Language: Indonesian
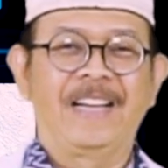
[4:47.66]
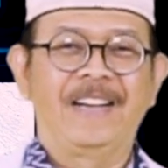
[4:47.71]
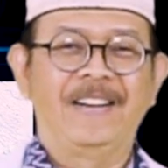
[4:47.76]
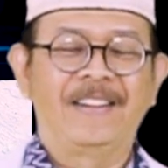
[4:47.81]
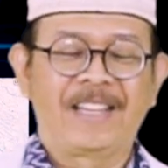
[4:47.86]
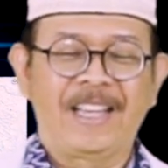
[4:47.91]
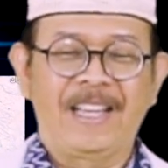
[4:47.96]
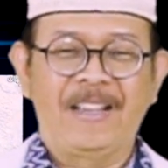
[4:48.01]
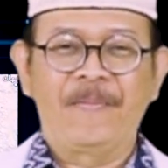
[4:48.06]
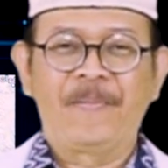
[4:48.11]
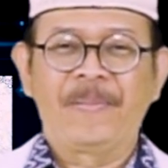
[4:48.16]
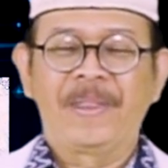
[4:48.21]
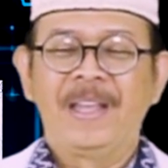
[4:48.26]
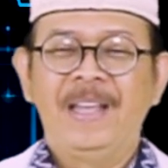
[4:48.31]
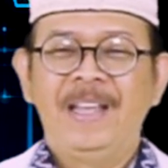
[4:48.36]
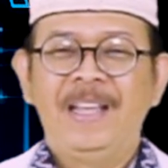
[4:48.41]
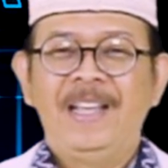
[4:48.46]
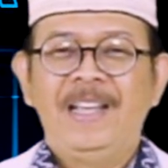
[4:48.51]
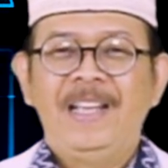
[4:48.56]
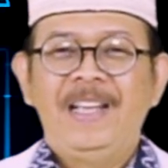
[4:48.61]
Oke. Okay.
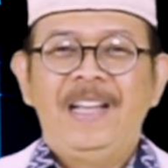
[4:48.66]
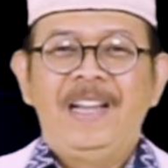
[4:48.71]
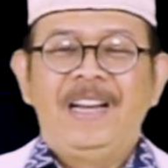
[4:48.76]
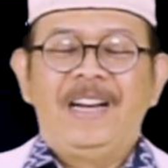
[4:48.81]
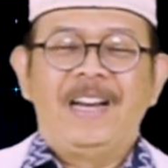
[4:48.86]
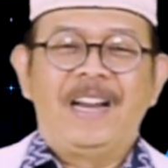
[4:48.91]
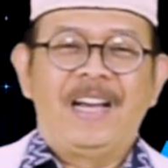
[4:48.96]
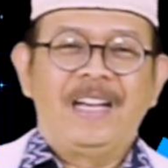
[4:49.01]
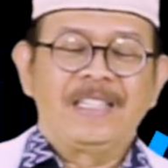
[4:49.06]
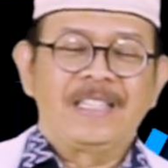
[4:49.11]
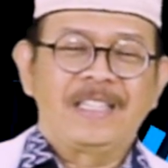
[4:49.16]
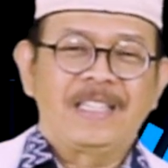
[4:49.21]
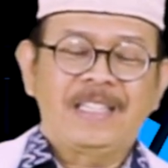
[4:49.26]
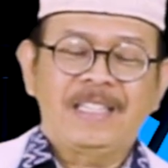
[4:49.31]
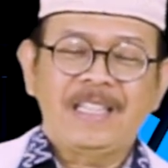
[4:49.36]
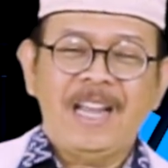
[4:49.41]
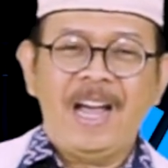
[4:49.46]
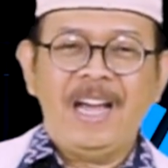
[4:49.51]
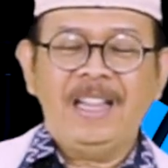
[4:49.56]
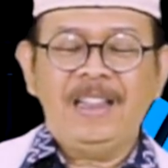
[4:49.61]
Nah,
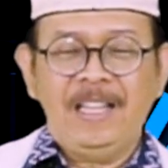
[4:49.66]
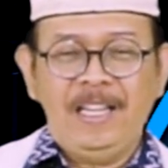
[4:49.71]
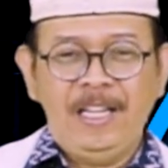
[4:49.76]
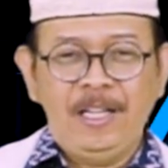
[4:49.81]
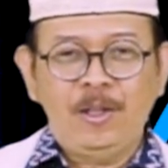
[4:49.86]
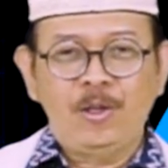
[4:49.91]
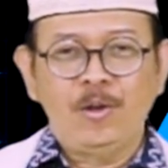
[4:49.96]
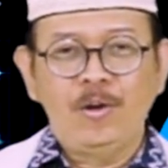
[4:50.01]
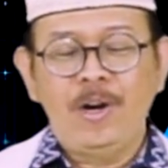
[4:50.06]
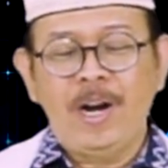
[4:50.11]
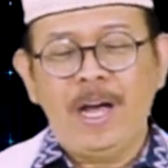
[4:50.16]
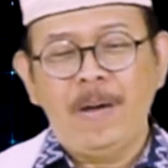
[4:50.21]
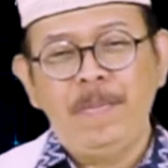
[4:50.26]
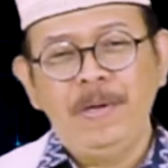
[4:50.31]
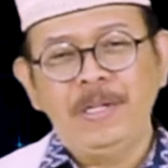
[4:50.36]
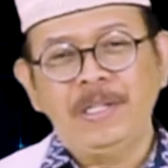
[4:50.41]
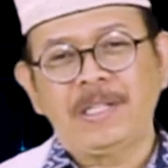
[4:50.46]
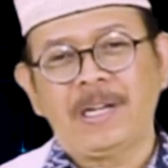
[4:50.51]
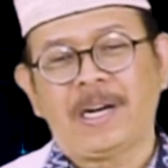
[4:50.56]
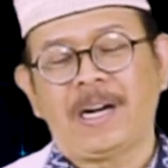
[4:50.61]
saat itu
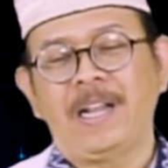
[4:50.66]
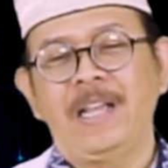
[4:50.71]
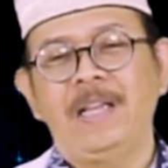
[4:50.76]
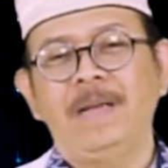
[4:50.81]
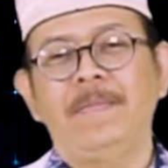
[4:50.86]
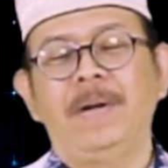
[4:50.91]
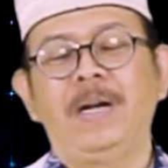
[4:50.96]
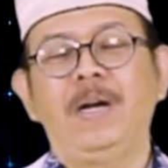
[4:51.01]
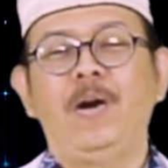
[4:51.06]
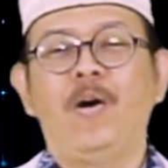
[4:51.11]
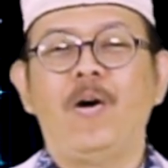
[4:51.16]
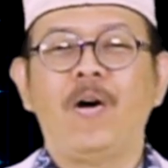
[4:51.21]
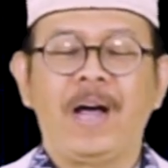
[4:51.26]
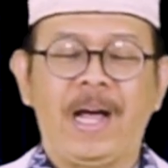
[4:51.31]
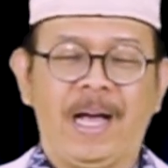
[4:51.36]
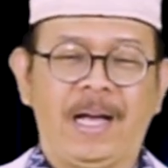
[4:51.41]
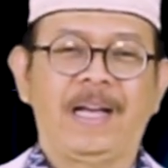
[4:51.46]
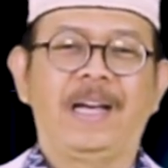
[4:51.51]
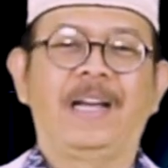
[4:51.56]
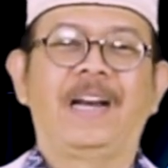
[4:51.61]
Nabi sering
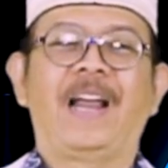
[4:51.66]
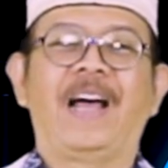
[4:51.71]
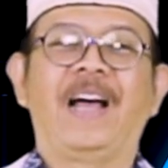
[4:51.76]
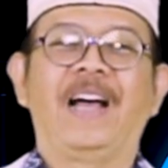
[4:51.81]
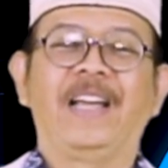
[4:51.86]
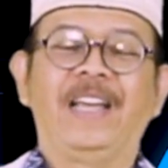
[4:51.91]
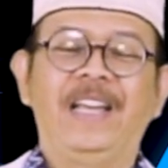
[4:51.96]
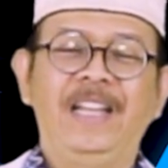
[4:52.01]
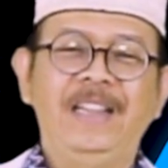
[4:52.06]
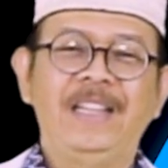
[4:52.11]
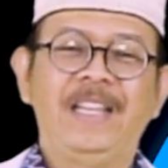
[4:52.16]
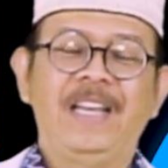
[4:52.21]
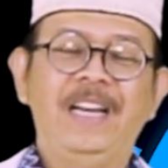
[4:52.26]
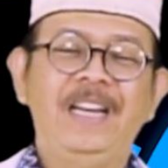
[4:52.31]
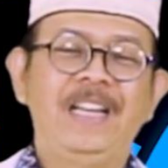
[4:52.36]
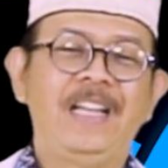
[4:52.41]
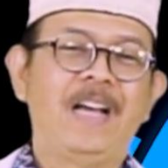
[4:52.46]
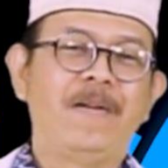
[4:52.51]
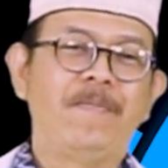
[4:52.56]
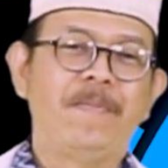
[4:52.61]
mendongak ke langit ya
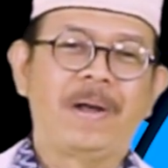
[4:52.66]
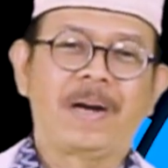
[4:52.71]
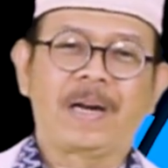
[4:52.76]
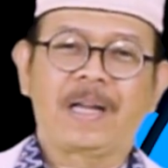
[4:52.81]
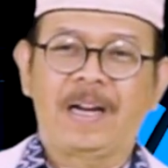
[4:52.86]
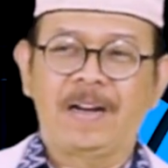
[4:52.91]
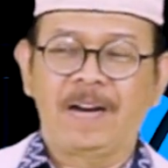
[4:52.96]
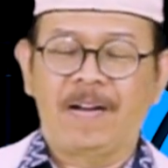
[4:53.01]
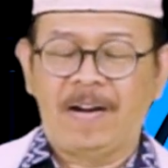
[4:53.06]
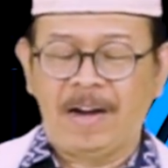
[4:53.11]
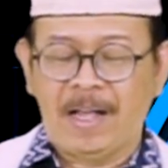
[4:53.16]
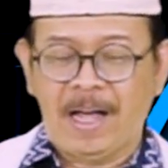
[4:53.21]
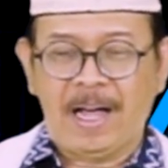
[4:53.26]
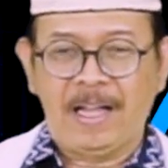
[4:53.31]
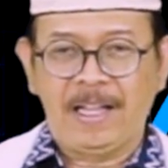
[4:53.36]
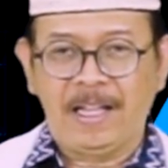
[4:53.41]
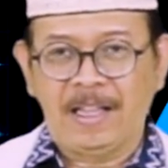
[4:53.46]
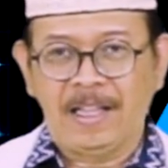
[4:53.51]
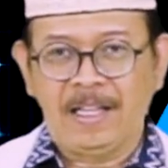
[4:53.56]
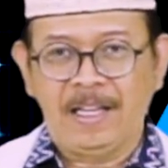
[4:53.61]
digambarkan oleh
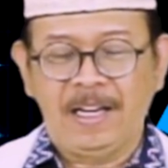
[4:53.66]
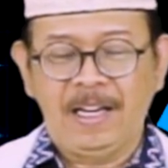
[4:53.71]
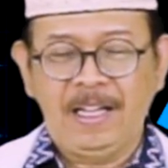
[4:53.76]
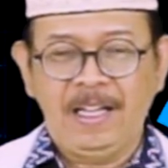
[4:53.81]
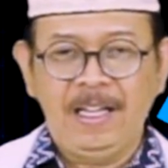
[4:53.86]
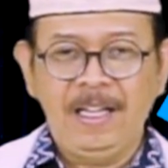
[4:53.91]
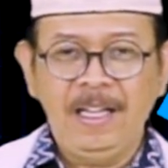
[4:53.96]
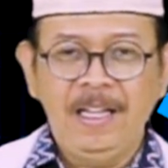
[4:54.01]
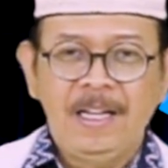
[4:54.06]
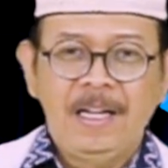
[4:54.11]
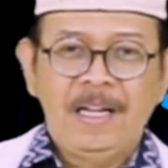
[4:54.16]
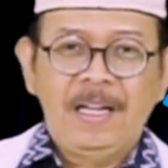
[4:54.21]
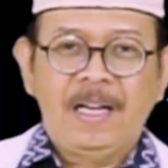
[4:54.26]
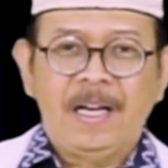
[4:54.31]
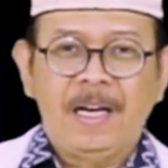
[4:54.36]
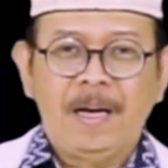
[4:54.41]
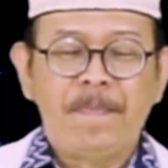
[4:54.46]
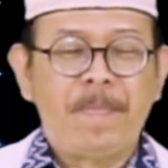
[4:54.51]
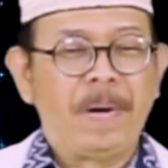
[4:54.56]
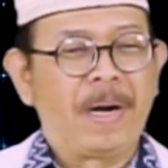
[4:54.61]
ayat ini
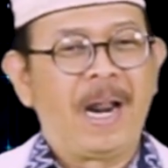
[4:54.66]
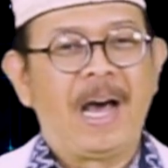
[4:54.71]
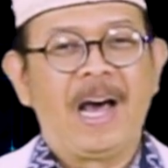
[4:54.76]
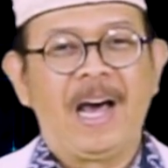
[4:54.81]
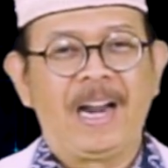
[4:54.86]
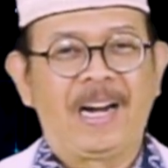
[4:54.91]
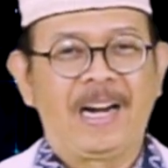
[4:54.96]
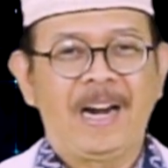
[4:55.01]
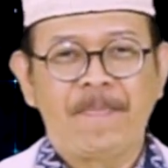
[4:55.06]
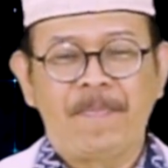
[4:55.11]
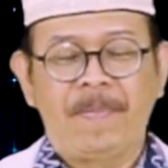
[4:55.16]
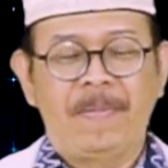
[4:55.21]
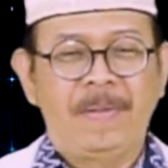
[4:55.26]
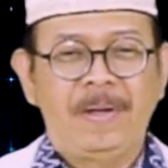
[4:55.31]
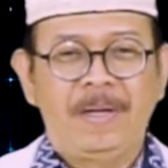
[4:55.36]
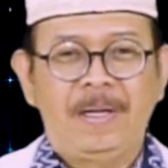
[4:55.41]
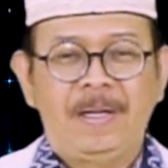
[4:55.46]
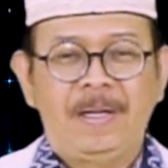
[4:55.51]
eh, berharap